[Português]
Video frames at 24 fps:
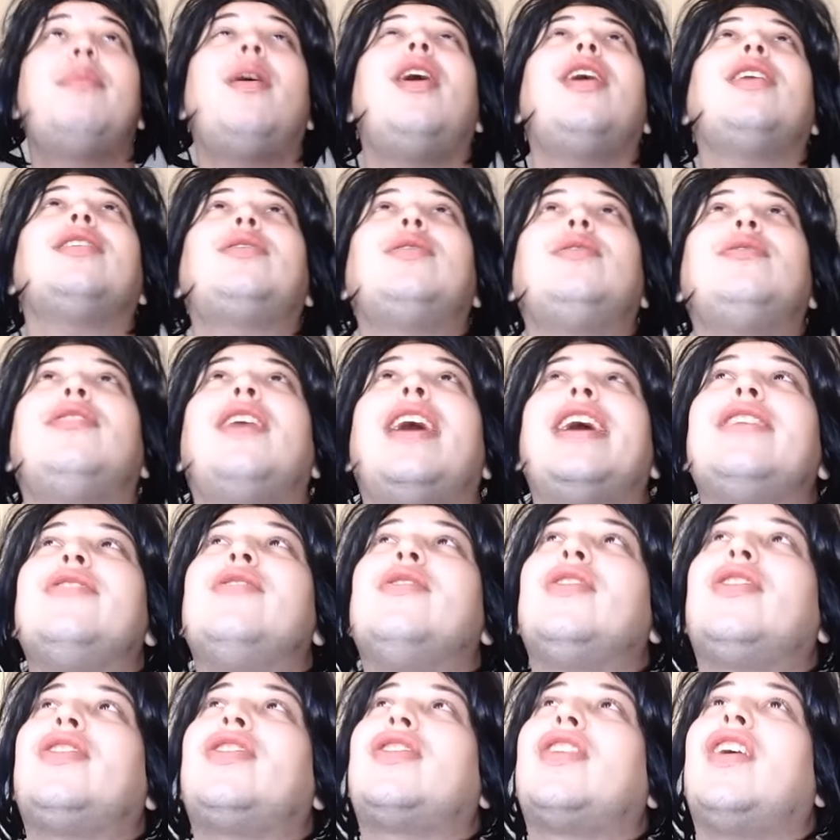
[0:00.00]
Bota o
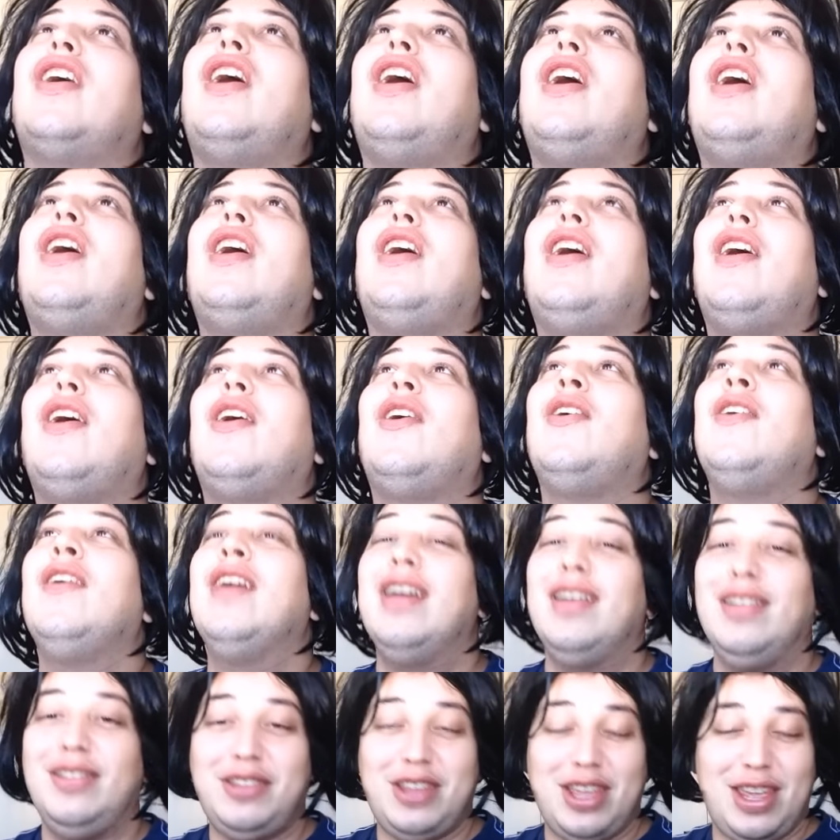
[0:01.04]
velho sol,
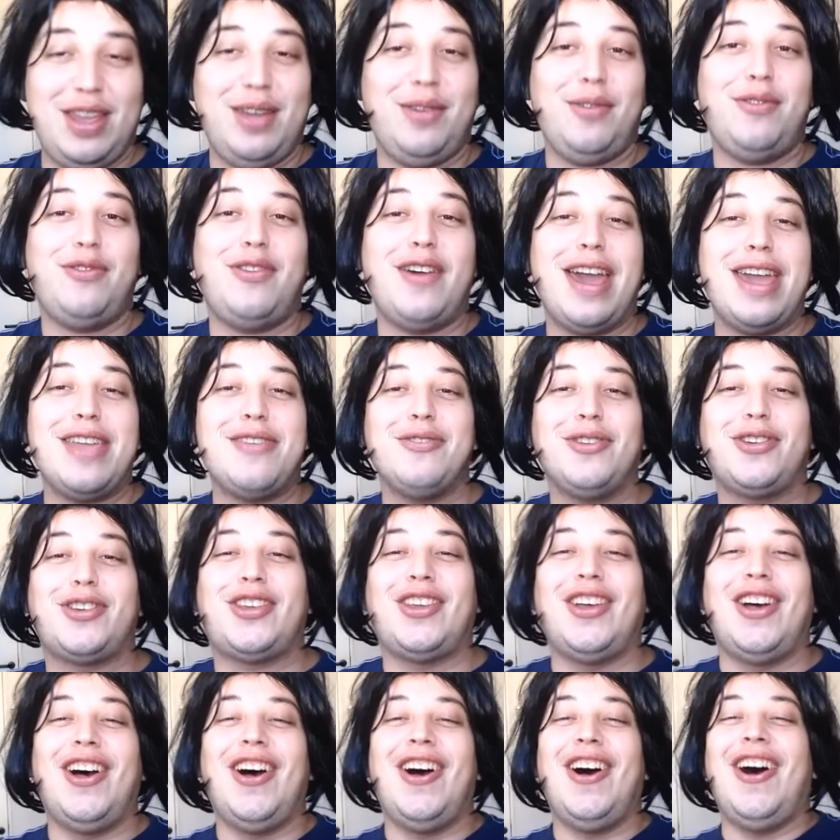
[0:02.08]
tira o velho
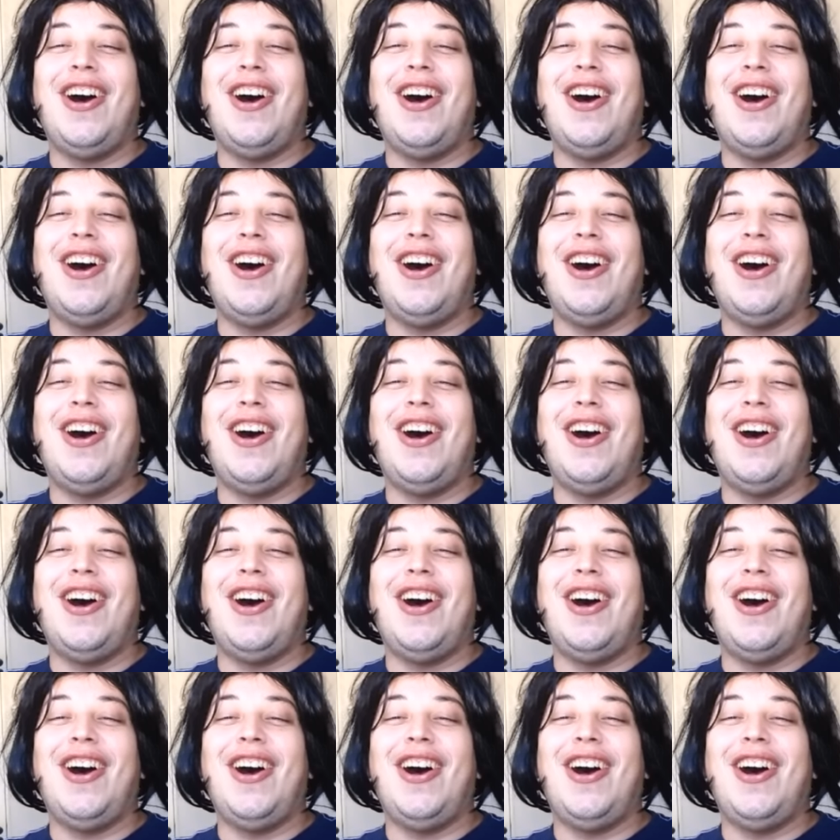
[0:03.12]
sol.